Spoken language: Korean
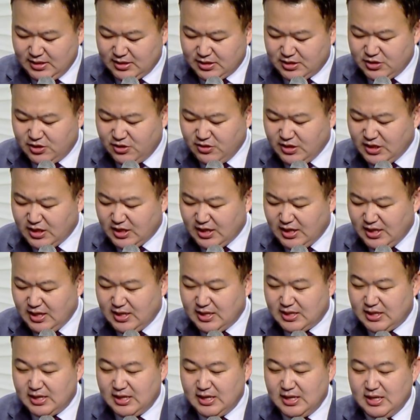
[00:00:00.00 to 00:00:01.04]

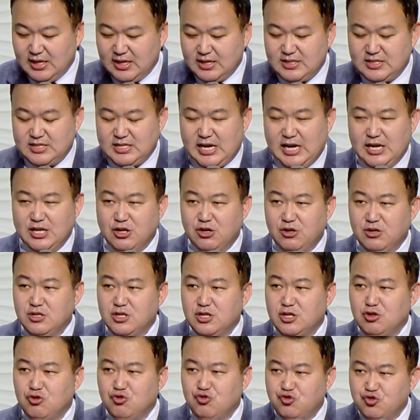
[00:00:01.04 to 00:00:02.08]
그러니까
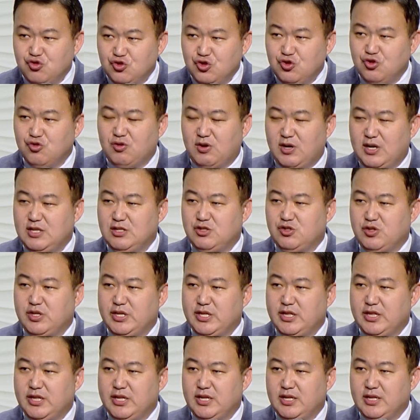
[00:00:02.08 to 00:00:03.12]
자녀들을 훈육할 수
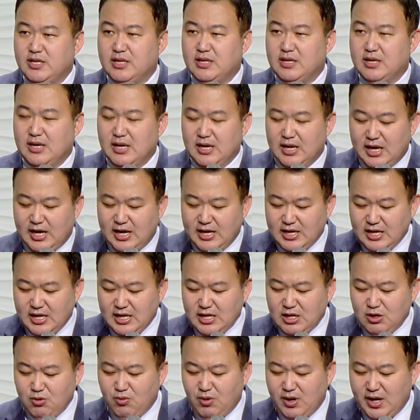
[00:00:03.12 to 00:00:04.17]
있는
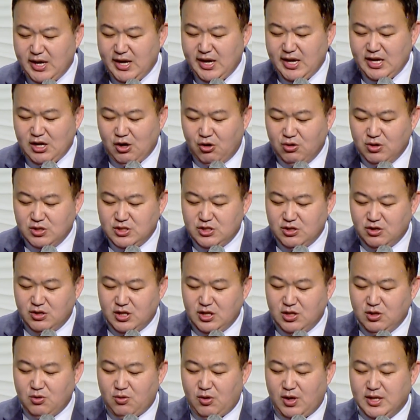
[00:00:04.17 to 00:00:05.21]
하나님과의
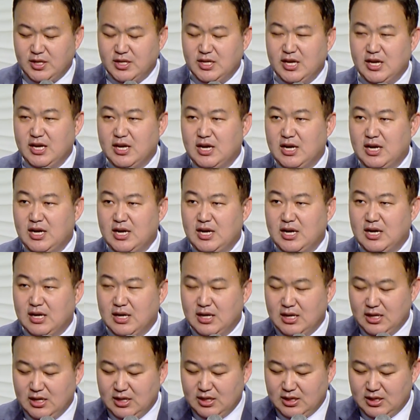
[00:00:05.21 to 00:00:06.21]
영적인 관계가